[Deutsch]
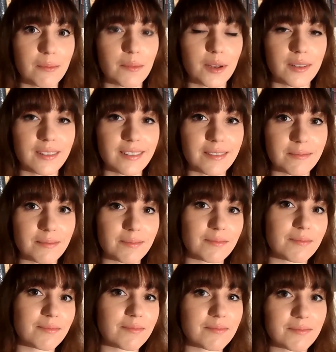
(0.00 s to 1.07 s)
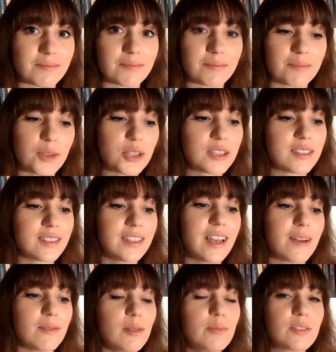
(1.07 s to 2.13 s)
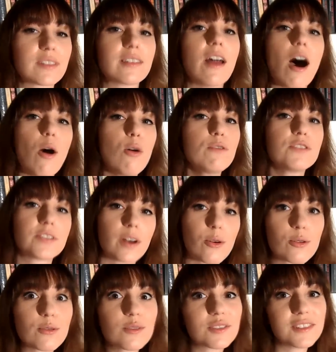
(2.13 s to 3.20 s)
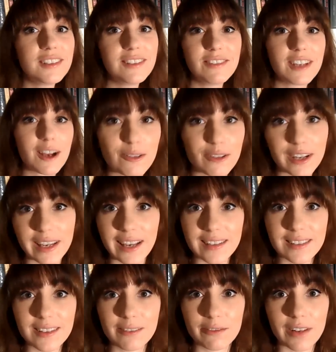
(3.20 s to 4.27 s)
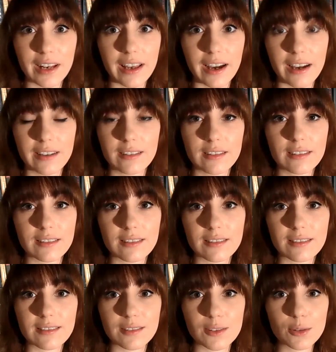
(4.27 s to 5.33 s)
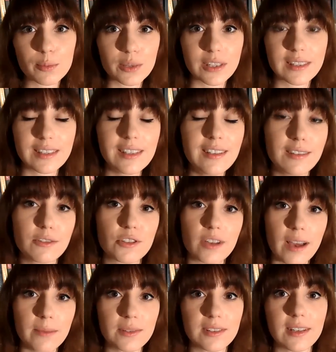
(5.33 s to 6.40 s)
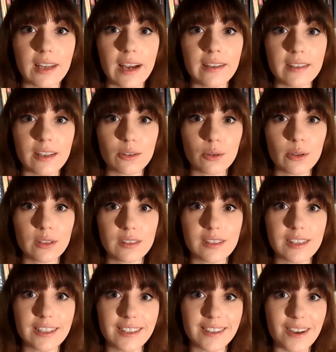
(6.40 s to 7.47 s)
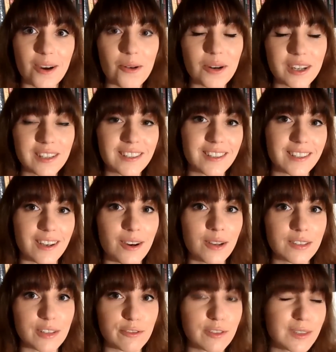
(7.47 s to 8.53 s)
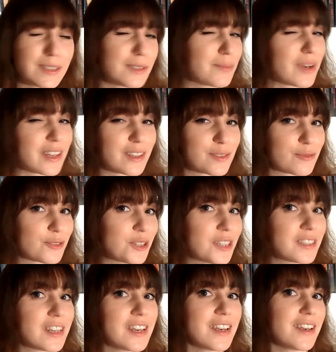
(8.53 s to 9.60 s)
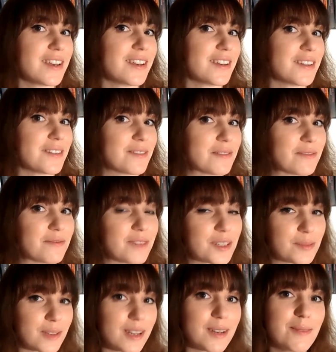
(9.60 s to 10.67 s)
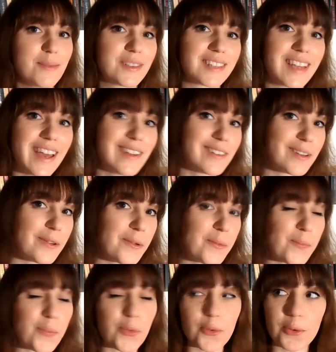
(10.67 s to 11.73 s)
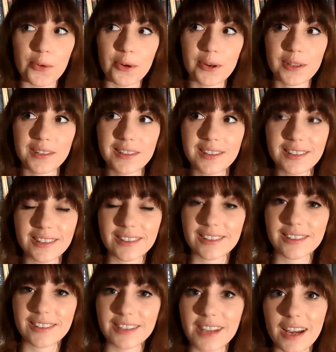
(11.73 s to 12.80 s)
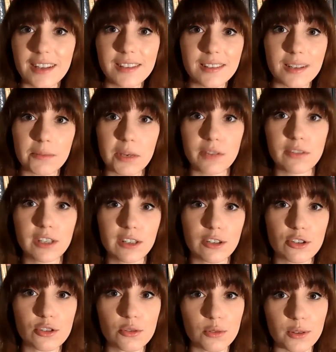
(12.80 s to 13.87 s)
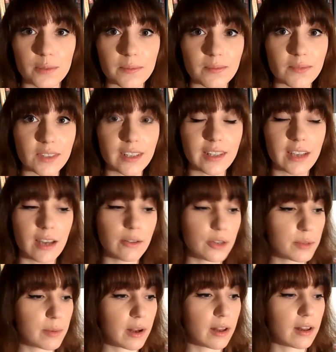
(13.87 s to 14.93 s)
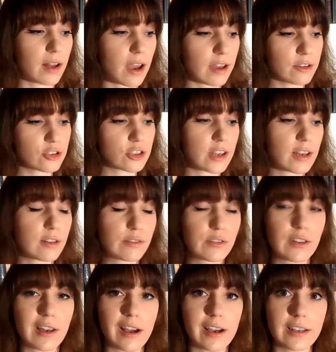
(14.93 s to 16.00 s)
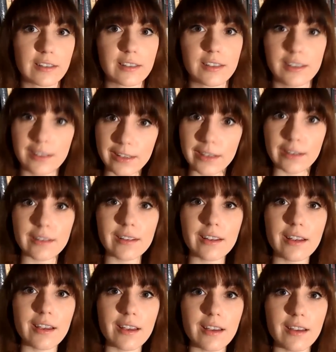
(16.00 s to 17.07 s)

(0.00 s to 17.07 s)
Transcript: Man möchte sie am liebsten aufsaugen und wieder vergessen, weil er einen so präzisen Schreibstil hat. Er drückt sich genau richtig aus, er findet immer das Wort, was man am liebsten hätte und ja, ist dabei wirklich schön. Ich kann euch mal eine Stelle vielleicht zitieren.